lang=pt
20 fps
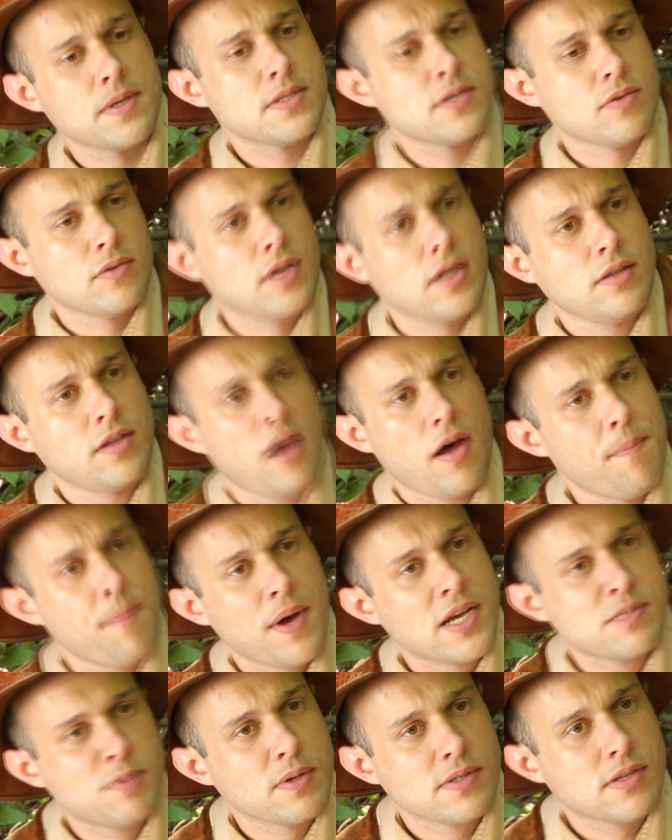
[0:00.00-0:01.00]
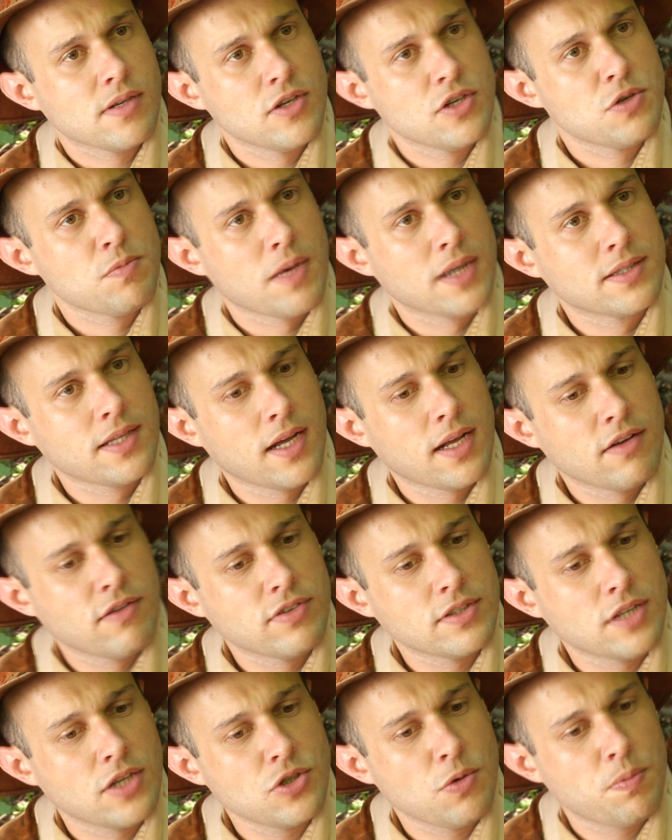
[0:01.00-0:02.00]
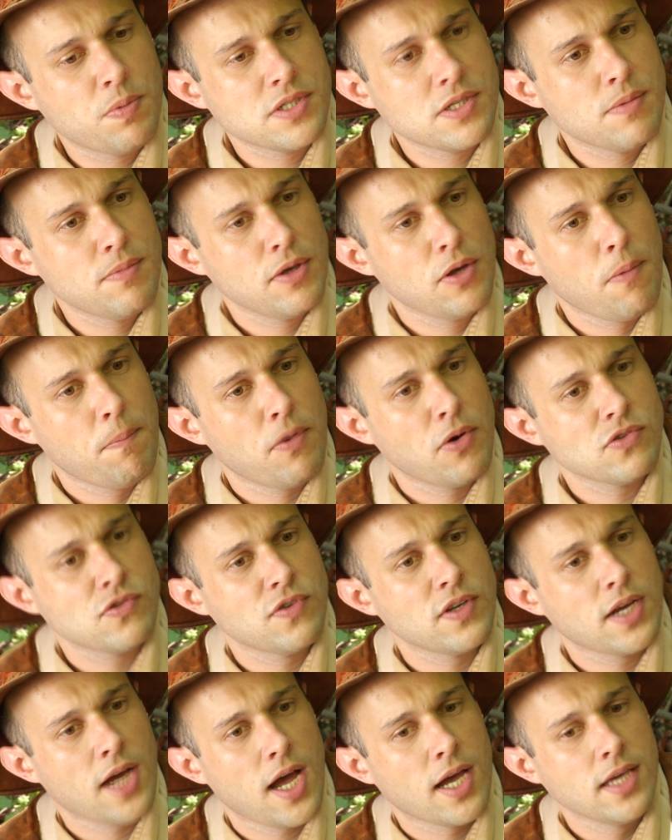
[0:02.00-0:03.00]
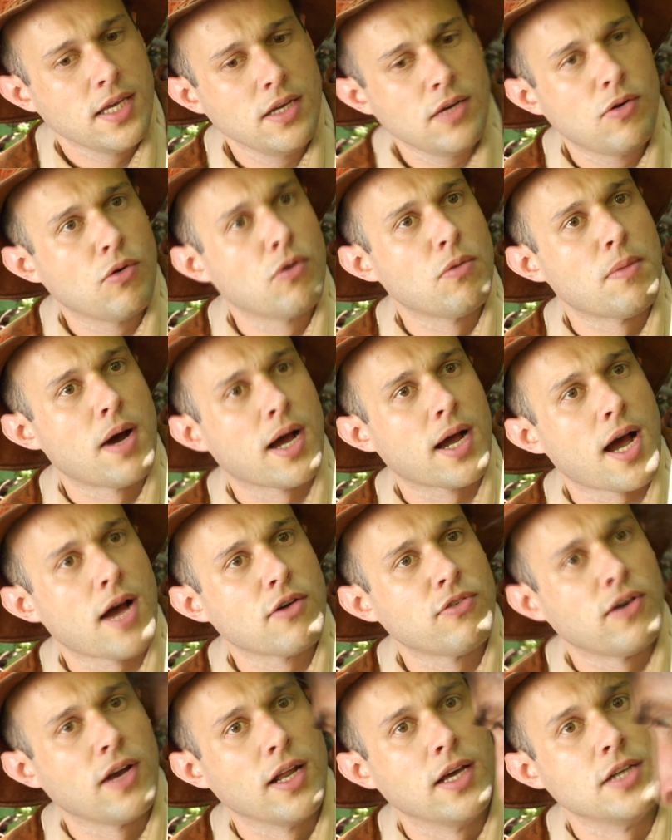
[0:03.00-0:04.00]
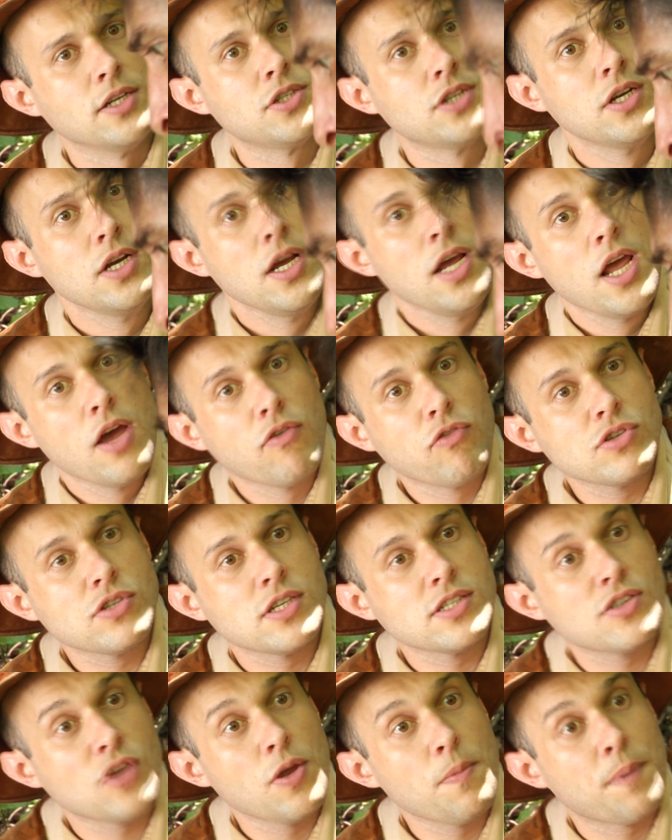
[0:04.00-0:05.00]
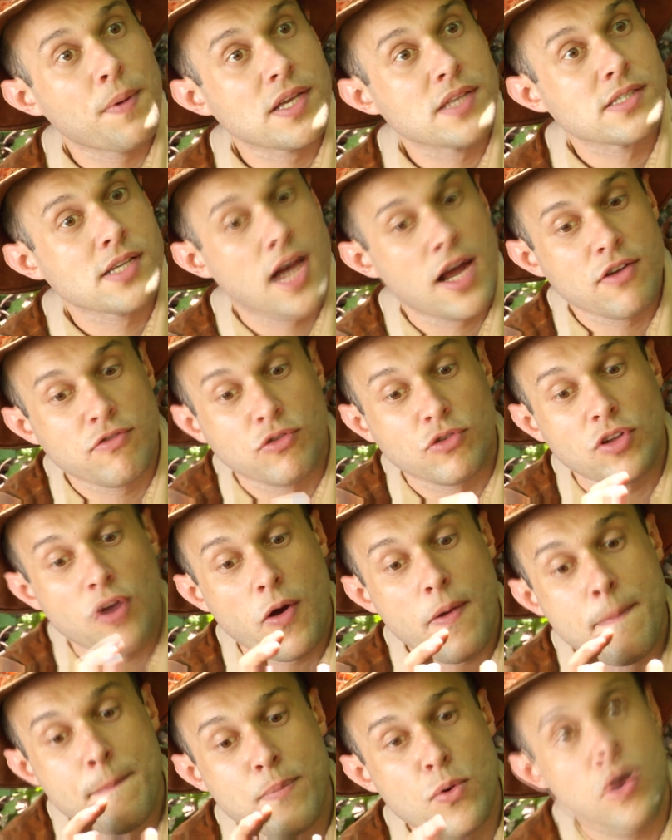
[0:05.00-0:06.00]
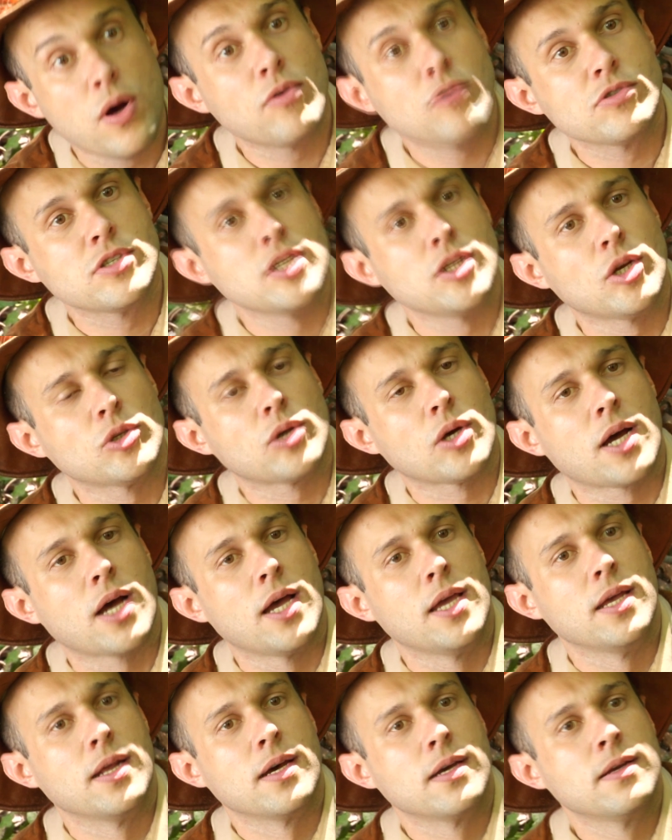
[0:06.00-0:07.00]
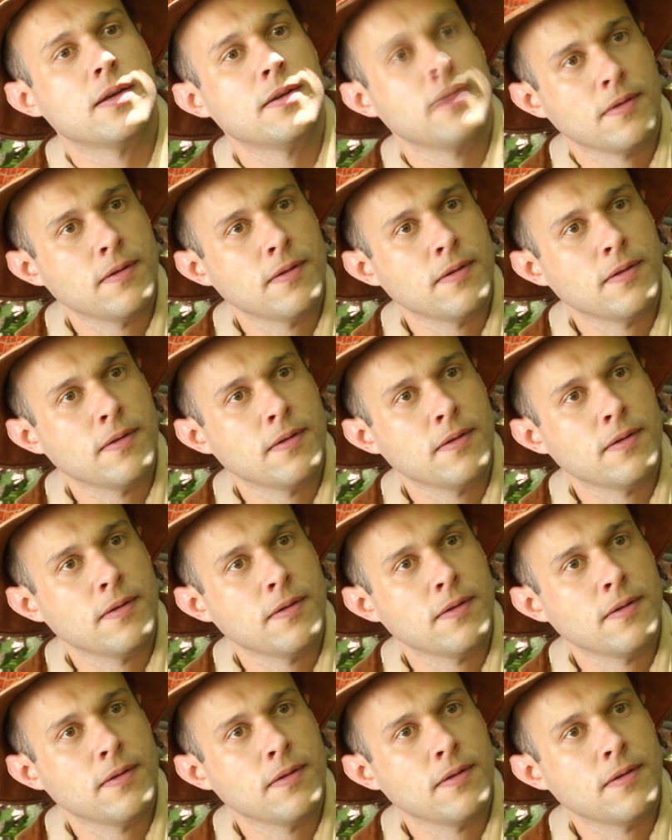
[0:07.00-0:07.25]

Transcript: Mas eu nem tava mais pensando em te matar. Na verdade, eu percebi que eu posso ficar rico com um macaco falante. Eu vou ser seu empresário, vou dar um empurrãozinho na tua carreira.